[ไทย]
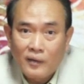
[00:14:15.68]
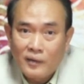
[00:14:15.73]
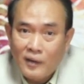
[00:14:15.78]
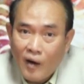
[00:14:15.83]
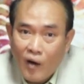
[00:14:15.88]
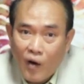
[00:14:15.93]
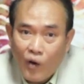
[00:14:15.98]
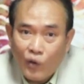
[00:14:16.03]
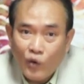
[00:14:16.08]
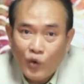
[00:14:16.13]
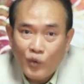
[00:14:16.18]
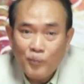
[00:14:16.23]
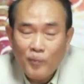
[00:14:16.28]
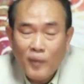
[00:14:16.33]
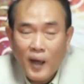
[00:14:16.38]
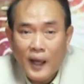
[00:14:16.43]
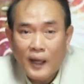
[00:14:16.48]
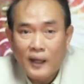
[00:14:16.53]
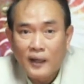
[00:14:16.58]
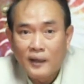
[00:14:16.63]
จะออกรถ
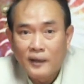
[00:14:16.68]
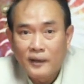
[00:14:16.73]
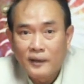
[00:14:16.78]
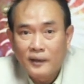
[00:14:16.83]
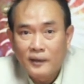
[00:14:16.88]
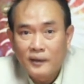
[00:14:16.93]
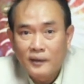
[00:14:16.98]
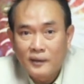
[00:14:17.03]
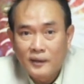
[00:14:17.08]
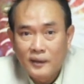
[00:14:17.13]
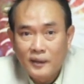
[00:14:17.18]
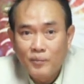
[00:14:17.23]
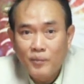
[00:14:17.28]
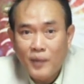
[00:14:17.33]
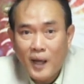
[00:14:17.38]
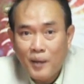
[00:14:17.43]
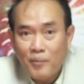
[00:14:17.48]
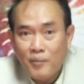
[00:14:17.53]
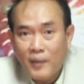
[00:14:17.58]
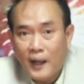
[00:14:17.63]
ใหม่ขึ้น
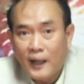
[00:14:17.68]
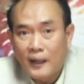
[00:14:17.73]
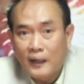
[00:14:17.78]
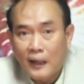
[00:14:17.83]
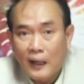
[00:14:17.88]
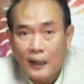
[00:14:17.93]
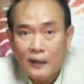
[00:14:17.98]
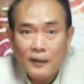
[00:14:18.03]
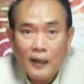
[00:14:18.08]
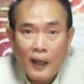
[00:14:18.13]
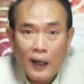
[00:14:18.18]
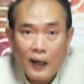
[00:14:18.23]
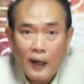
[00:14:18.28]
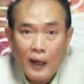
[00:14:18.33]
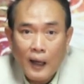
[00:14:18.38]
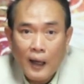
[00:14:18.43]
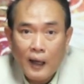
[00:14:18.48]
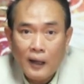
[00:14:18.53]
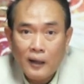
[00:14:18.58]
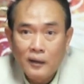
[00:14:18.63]
บ้านใหม่งานแต่ง
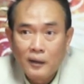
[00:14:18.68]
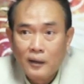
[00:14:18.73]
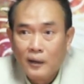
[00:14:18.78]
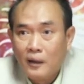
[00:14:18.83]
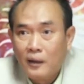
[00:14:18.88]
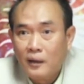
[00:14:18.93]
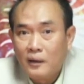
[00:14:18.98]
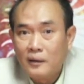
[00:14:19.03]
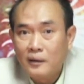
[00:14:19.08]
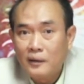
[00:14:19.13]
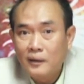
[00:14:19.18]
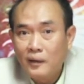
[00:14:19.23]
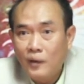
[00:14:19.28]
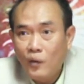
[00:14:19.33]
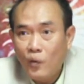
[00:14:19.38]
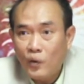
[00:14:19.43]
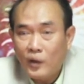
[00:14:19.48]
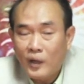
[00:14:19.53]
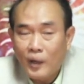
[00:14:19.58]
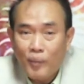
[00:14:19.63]
งาน หรือ
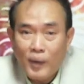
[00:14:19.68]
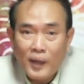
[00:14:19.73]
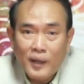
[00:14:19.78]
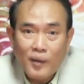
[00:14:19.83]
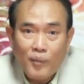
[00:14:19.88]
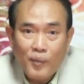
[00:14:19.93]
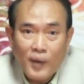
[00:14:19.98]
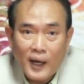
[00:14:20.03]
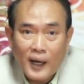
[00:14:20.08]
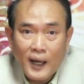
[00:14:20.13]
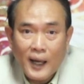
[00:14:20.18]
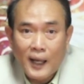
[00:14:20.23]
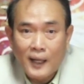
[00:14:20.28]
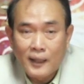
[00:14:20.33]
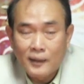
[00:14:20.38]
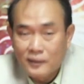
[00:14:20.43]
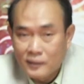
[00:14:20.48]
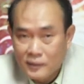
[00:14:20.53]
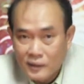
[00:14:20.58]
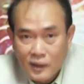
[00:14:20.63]
ลูกจะไปสมัครงาน
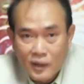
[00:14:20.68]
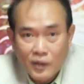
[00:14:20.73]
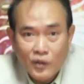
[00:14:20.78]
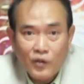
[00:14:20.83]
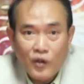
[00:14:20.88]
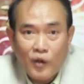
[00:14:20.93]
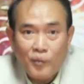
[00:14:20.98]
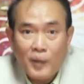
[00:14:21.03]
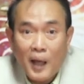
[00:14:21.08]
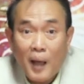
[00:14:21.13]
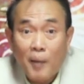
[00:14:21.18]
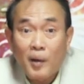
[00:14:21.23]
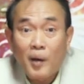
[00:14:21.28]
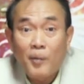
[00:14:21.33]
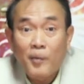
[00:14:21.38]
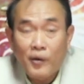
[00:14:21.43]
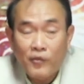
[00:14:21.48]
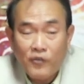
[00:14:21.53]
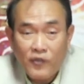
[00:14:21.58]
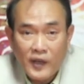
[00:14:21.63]
สอบถาม
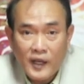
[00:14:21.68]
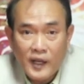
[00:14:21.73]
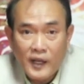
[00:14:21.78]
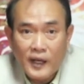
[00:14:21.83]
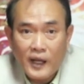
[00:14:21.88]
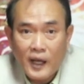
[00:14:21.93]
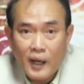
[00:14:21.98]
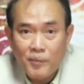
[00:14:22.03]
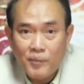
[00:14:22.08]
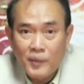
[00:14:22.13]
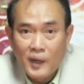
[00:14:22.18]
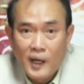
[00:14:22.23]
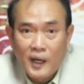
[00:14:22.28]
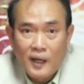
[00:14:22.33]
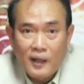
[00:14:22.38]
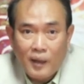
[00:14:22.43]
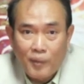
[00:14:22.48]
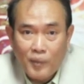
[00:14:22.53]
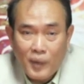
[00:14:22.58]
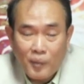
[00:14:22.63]
เข้ามาฟรีนะครับ
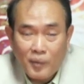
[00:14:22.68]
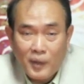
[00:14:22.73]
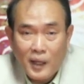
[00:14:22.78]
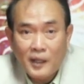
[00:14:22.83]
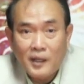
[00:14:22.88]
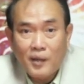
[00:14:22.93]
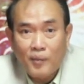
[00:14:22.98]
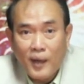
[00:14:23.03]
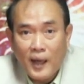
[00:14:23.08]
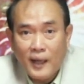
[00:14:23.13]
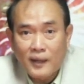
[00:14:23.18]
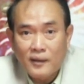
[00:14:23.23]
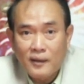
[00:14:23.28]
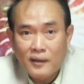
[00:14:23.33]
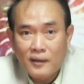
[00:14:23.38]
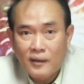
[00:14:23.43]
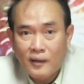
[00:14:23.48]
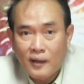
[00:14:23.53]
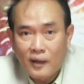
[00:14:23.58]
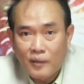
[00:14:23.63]
สำหรับท่านสมาชิ
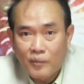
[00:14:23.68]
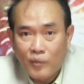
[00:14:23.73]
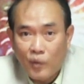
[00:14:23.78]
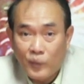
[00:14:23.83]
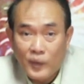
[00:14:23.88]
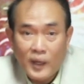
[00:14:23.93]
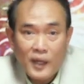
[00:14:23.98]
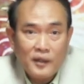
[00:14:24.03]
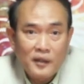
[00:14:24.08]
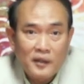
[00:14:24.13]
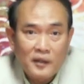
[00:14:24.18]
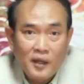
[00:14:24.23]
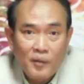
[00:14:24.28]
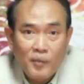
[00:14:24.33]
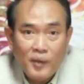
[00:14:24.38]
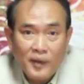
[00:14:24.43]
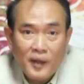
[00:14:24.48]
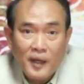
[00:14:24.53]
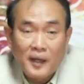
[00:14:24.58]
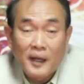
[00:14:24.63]
กเนี่ยผมจะให้สิทธิ
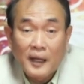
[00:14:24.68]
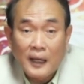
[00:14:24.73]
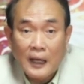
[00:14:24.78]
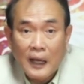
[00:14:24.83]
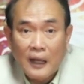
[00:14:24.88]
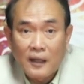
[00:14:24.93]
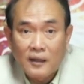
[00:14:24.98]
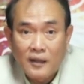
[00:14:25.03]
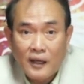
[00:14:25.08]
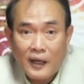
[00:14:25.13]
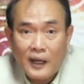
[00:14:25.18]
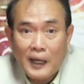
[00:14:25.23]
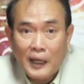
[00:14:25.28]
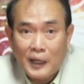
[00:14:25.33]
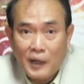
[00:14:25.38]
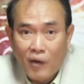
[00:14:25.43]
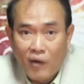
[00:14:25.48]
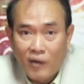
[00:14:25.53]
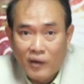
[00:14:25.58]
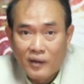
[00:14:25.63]
พิเศษในการเช็คให้
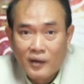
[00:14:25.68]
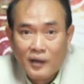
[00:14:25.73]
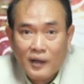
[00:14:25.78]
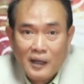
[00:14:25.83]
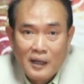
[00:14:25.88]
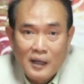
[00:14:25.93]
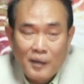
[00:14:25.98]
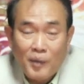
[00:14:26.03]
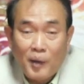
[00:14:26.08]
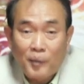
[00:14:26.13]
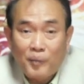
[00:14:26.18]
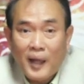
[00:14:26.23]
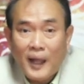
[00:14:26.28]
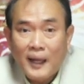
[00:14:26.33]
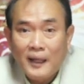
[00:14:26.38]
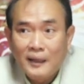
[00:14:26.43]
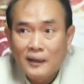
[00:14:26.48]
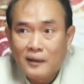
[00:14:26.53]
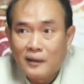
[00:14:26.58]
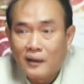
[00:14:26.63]
ก่อนสำหรับท่า
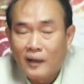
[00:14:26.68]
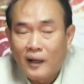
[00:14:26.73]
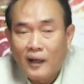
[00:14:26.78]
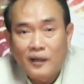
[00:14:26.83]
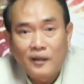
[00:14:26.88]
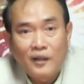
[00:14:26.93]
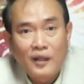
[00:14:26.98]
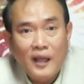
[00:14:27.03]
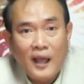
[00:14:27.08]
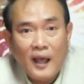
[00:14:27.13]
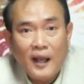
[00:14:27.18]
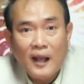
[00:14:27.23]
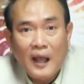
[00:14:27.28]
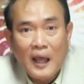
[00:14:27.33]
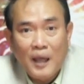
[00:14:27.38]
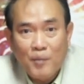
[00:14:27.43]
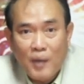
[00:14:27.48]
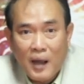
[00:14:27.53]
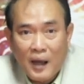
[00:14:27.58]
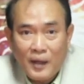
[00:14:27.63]
นอื่นเนี่ยที่อะไร
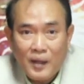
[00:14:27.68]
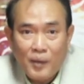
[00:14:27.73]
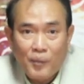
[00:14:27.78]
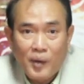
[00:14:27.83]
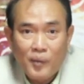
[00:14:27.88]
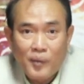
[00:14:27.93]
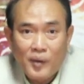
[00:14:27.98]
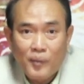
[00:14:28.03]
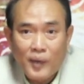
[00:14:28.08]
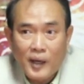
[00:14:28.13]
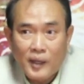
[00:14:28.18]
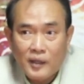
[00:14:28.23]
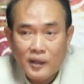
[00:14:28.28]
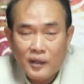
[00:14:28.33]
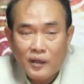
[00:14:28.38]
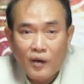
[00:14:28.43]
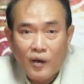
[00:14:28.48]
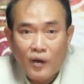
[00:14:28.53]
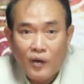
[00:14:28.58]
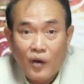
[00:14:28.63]
มาแล้วยังไม่เป็นสมาชิก
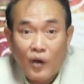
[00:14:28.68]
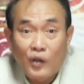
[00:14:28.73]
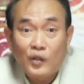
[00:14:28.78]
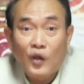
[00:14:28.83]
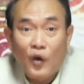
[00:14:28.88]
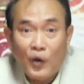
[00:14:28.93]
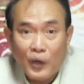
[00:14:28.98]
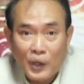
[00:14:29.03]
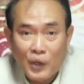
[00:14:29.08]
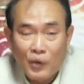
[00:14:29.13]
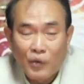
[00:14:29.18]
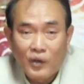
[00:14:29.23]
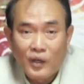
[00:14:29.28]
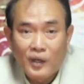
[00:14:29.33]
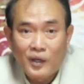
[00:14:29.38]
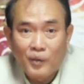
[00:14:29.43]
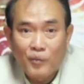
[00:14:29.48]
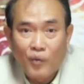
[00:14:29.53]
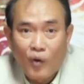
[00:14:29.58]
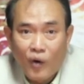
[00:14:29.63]
ก็รอต่อคิวนิ
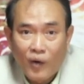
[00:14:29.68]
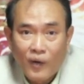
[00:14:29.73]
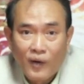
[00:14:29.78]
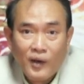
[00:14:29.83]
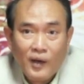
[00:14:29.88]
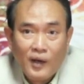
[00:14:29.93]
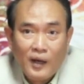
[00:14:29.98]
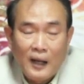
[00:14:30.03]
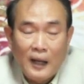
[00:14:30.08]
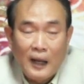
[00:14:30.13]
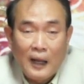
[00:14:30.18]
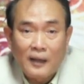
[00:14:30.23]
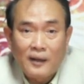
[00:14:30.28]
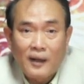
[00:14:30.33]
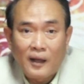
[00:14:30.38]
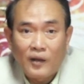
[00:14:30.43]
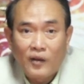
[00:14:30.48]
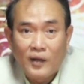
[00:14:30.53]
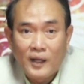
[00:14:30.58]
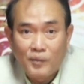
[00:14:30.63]
ดหนึ่งเพราะหลาย
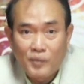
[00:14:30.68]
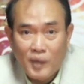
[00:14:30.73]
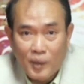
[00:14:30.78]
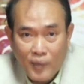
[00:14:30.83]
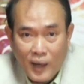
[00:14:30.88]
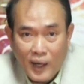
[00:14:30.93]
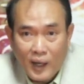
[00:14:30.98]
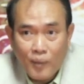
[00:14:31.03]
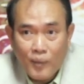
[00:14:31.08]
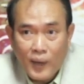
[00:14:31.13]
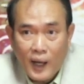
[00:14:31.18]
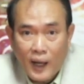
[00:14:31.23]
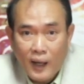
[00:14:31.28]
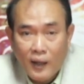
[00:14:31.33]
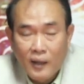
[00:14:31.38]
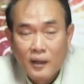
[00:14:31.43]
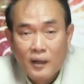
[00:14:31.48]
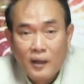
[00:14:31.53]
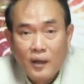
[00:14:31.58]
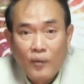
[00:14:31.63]
ท่านเริ่มสมัครเข้ามาแล้ว
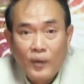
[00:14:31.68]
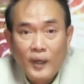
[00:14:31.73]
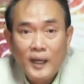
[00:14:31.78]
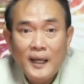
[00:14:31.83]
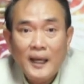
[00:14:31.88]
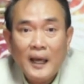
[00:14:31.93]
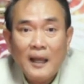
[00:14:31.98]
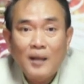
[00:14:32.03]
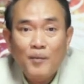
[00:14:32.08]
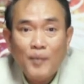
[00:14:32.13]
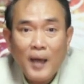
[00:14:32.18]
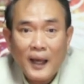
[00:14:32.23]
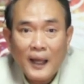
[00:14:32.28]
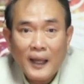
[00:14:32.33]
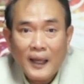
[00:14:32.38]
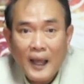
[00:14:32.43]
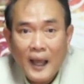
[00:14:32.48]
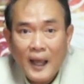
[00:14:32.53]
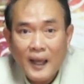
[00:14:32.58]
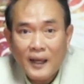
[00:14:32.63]
วิธีการสมัคร
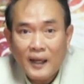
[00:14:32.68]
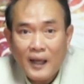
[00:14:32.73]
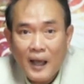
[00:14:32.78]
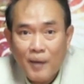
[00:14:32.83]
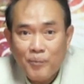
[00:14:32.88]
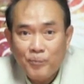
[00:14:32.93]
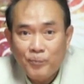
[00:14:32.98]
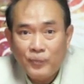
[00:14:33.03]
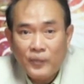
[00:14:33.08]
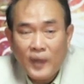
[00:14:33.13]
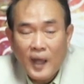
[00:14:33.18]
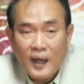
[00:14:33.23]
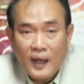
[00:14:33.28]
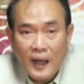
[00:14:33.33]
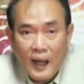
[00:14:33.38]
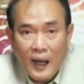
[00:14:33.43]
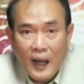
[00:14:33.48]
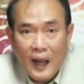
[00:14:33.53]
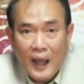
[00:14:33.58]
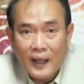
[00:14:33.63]
ง่ายๆนะครับท่าน
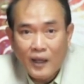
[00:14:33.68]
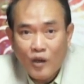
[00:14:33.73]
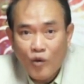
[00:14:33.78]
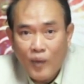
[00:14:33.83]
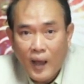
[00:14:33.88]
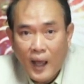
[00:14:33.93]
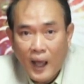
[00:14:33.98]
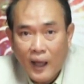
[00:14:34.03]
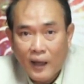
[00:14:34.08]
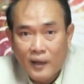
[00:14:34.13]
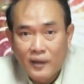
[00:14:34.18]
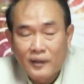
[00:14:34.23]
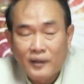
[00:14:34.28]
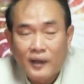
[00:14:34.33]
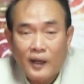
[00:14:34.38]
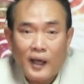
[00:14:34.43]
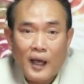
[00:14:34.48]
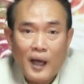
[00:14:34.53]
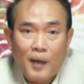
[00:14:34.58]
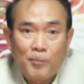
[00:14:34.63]
แอดไลน์เข้ามา
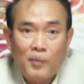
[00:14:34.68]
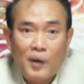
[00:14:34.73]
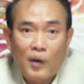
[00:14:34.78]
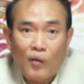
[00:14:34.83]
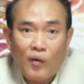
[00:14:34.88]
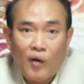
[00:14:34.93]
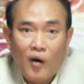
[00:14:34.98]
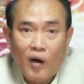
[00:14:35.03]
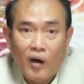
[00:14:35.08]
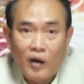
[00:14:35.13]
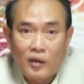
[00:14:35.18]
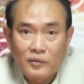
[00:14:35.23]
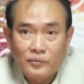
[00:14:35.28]
นะครับแล้วก็